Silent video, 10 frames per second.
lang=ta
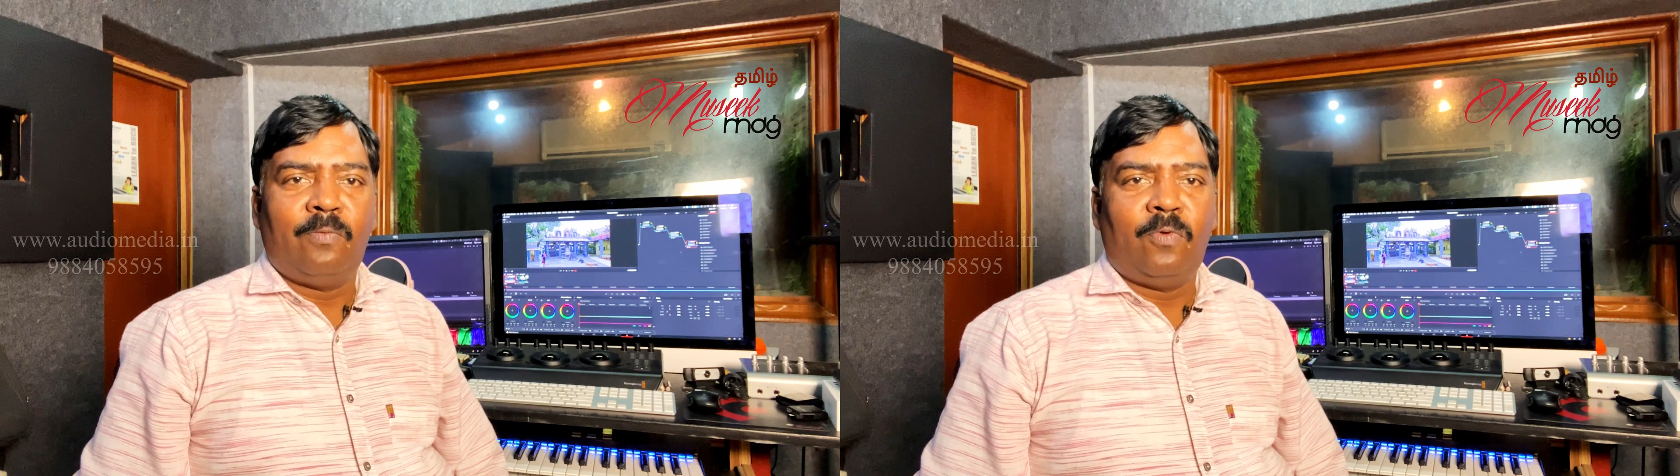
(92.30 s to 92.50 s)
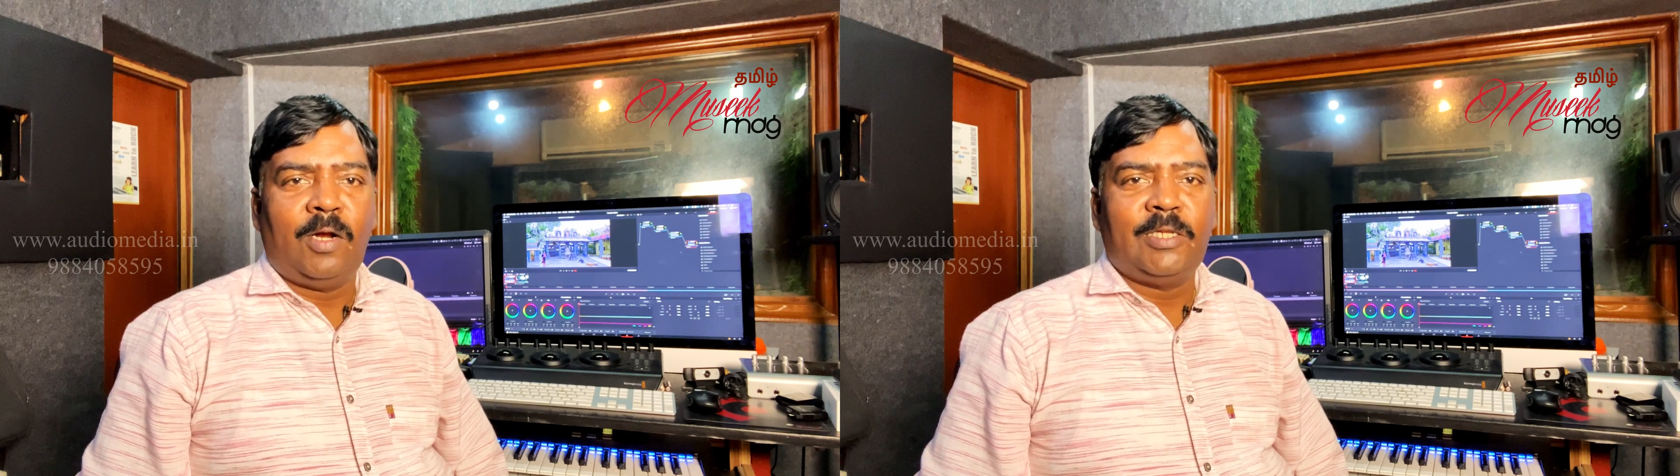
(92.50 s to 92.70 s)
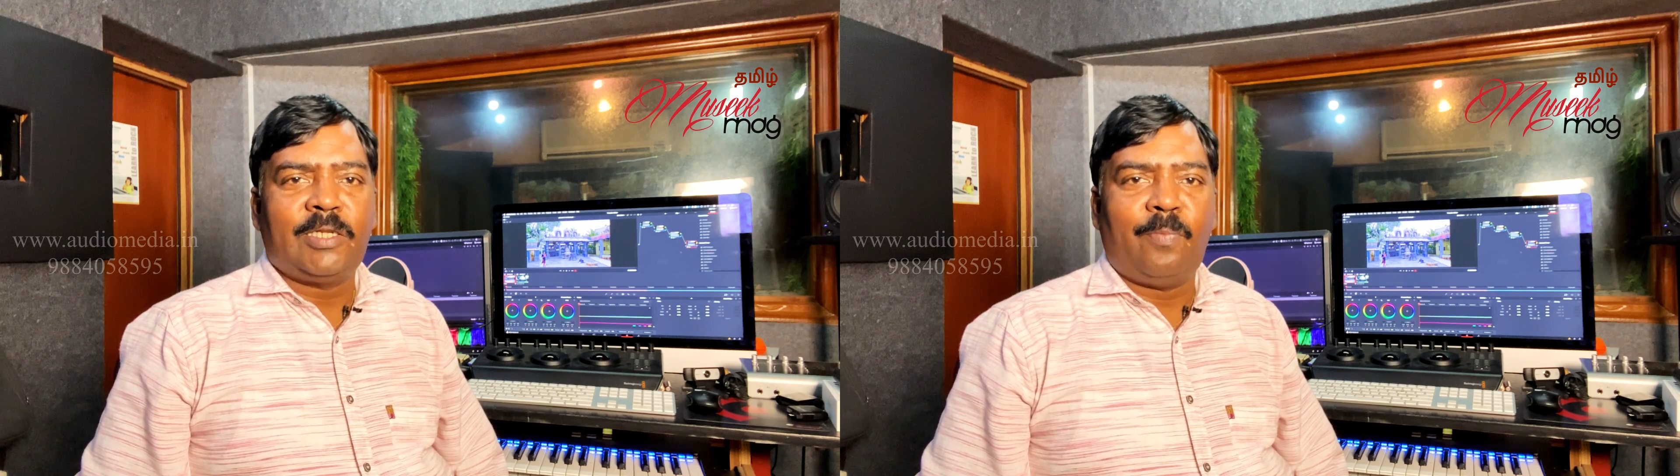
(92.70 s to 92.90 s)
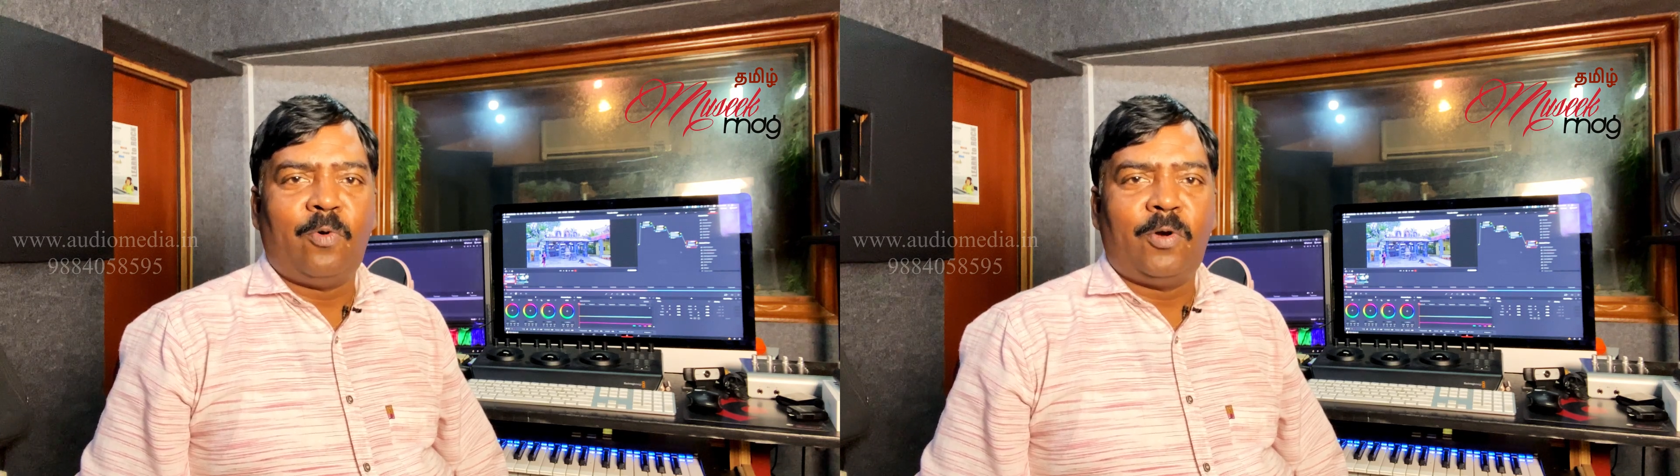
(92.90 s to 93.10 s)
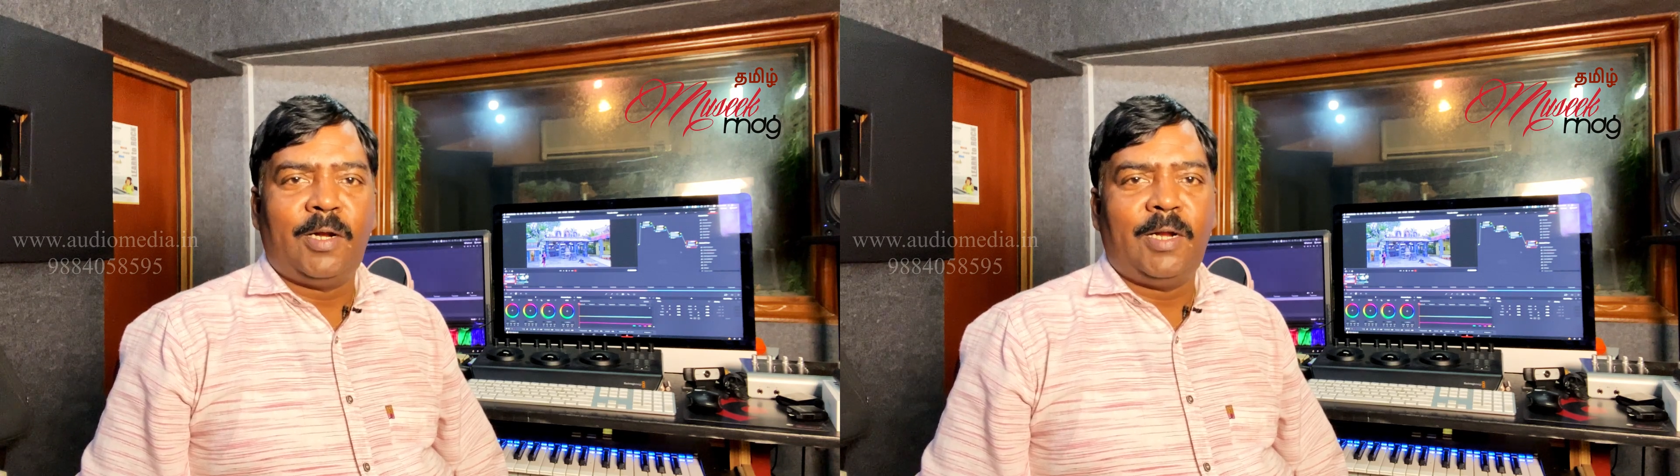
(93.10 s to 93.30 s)
ஃபுல்லி
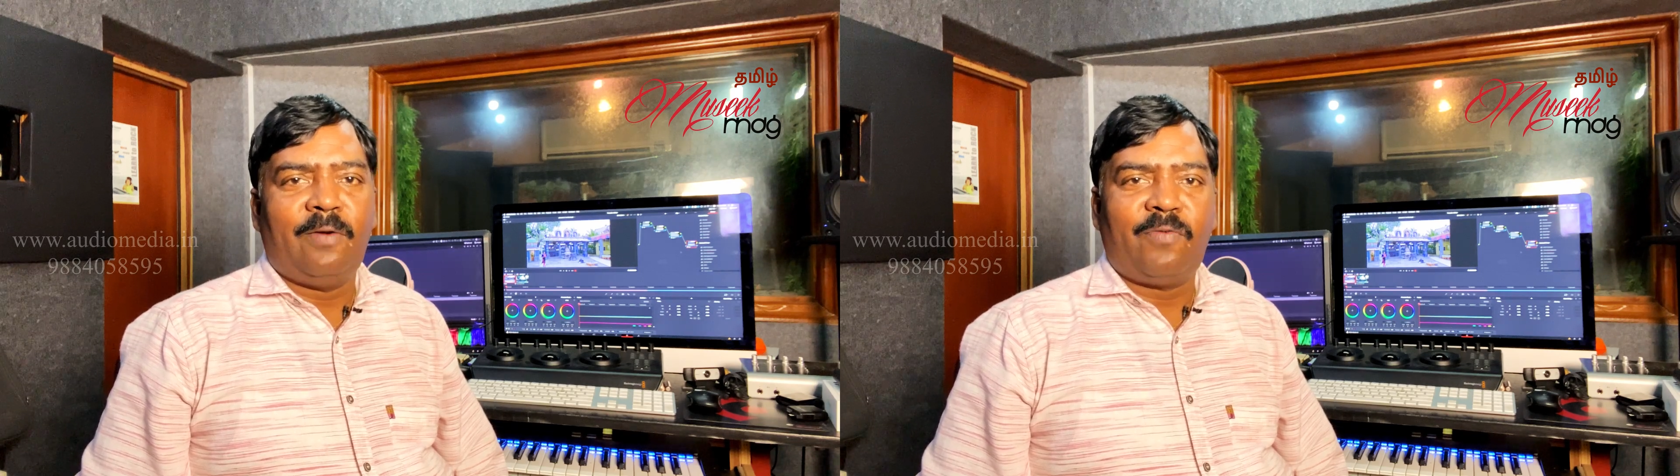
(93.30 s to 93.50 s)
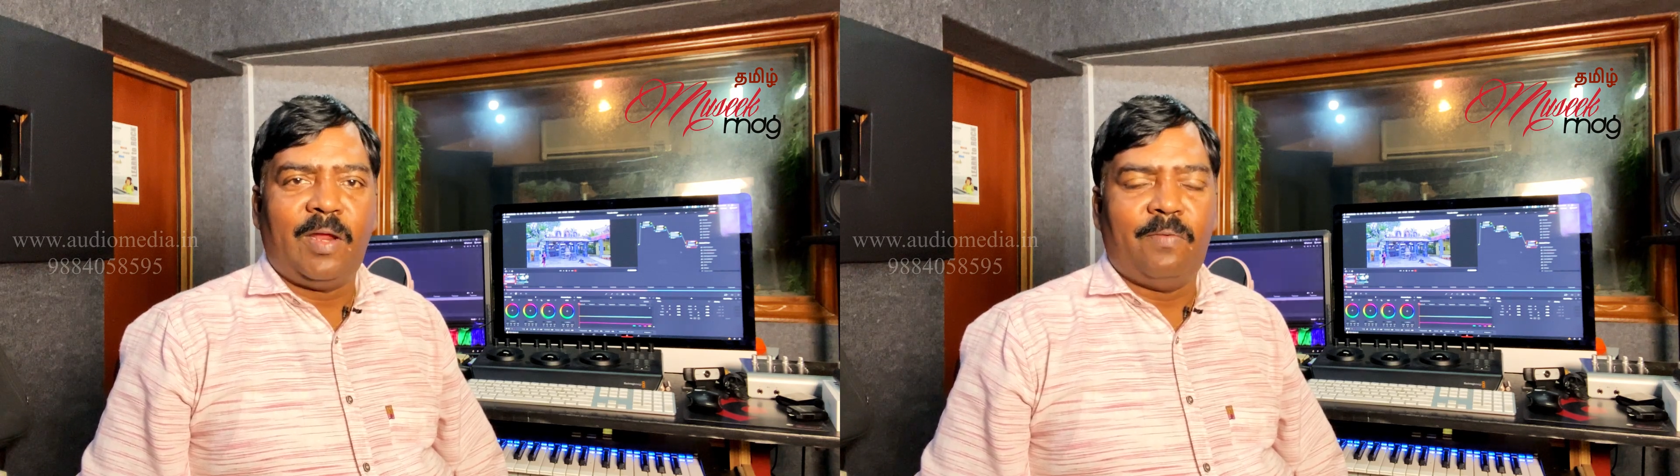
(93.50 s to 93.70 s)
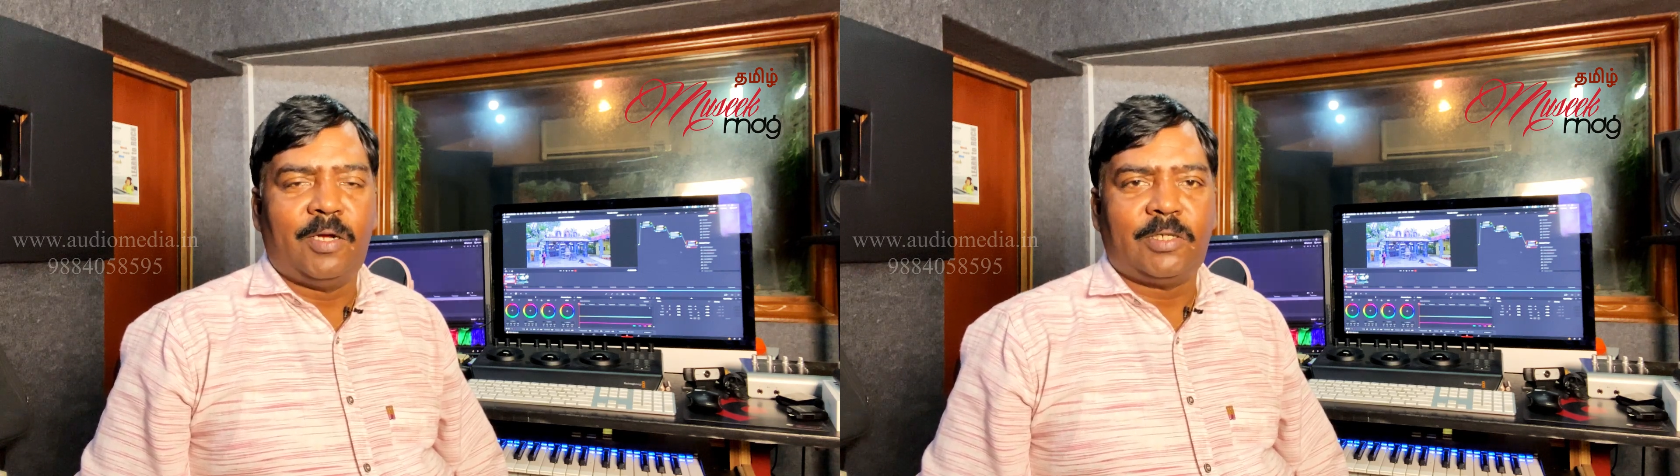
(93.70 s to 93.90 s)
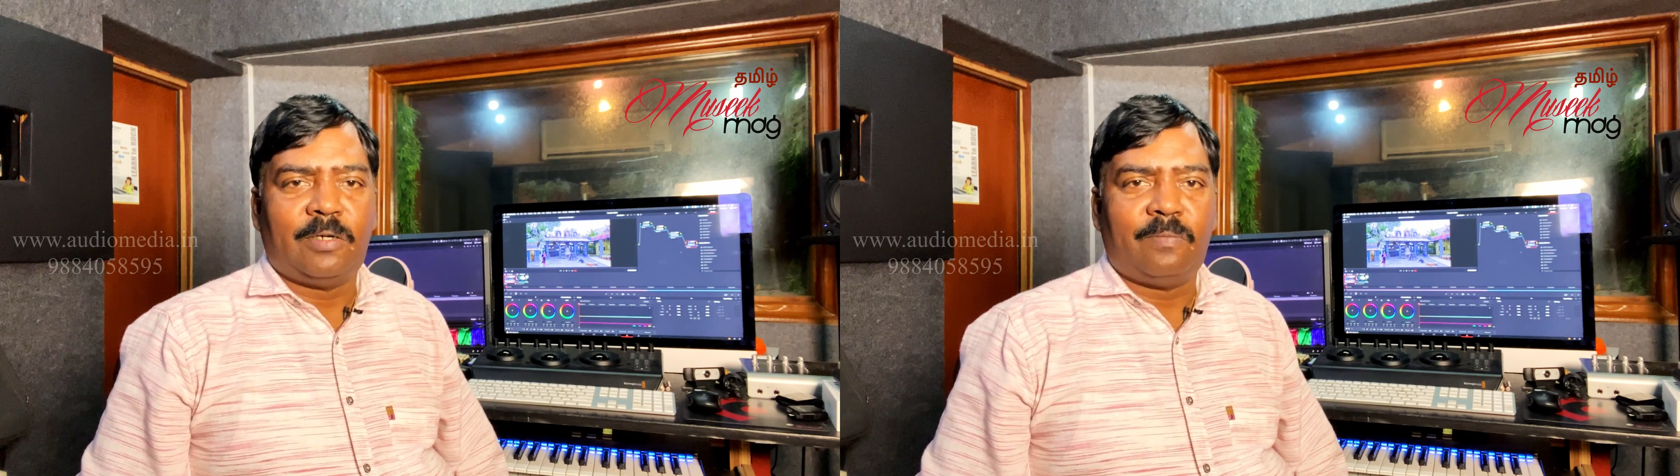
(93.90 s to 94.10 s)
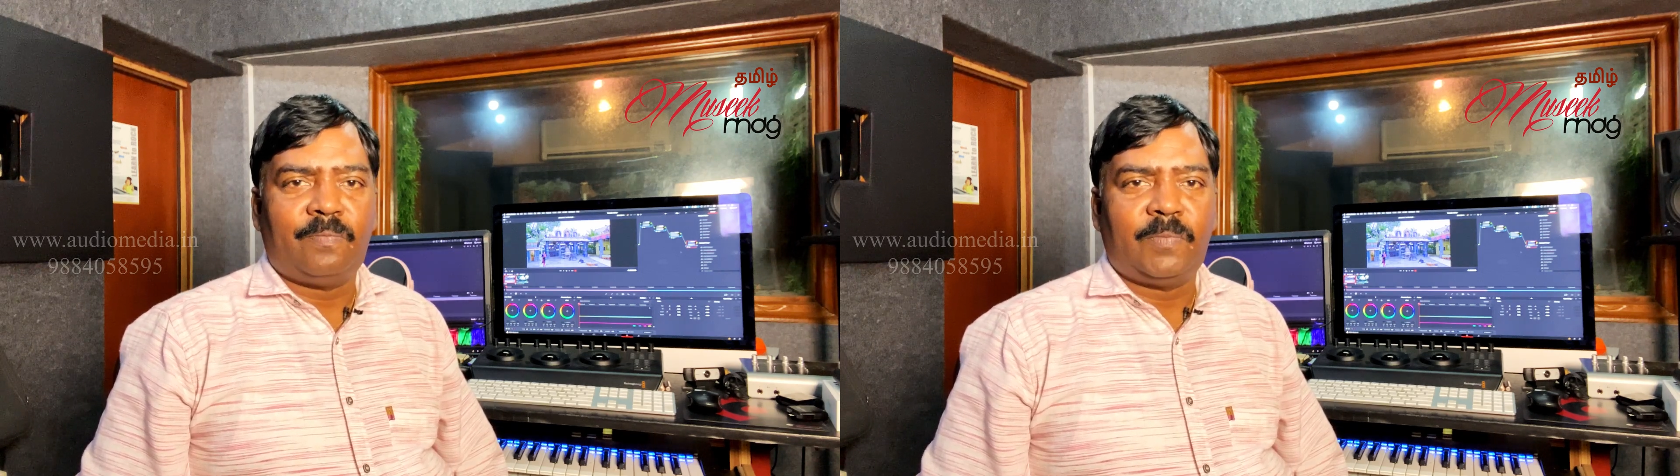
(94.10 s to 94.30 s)
சப்போர்ட்டட் இன் ஃப்ரீ
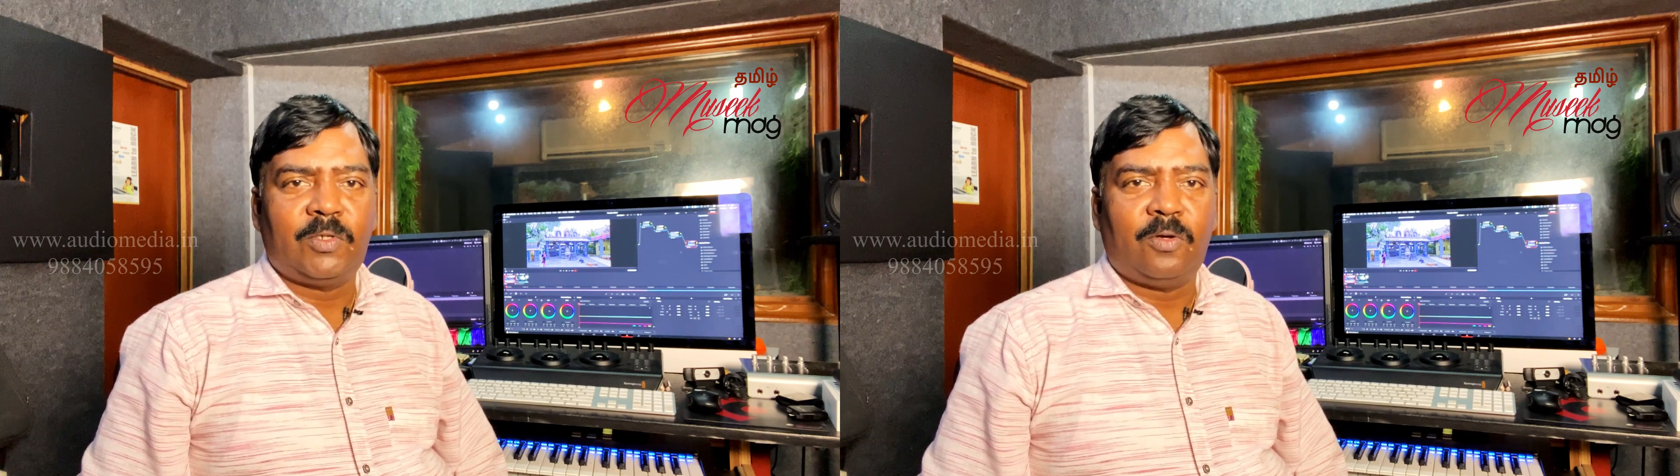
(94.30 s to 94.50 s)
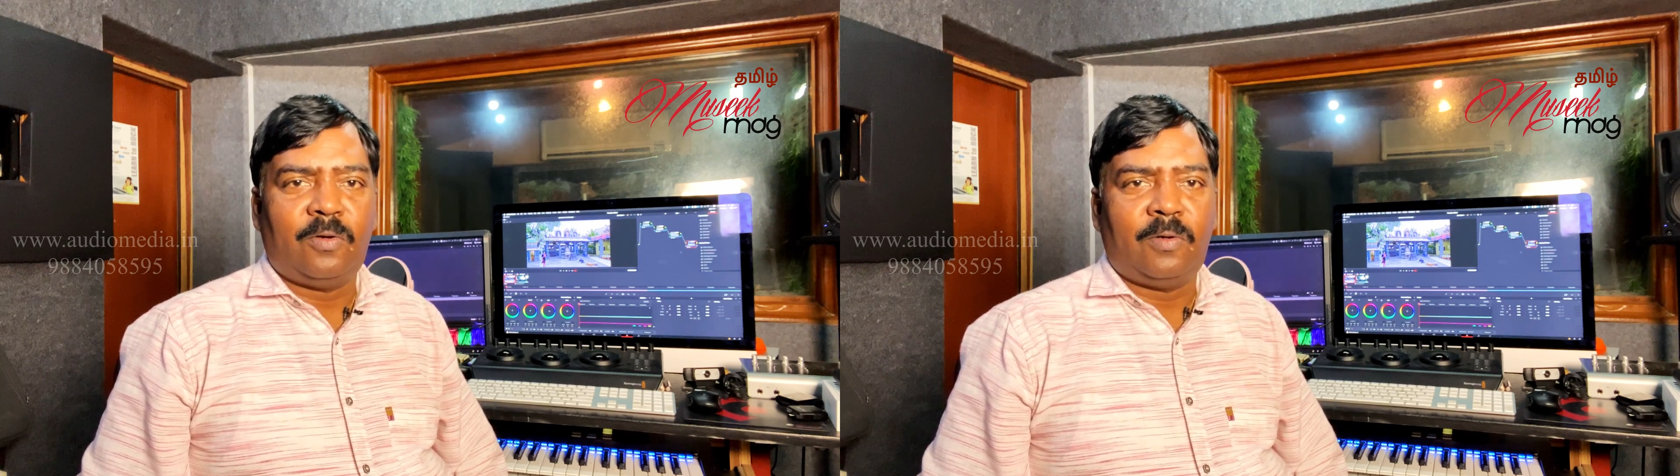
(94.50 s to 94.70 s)
வேர்ஷன் ஸோ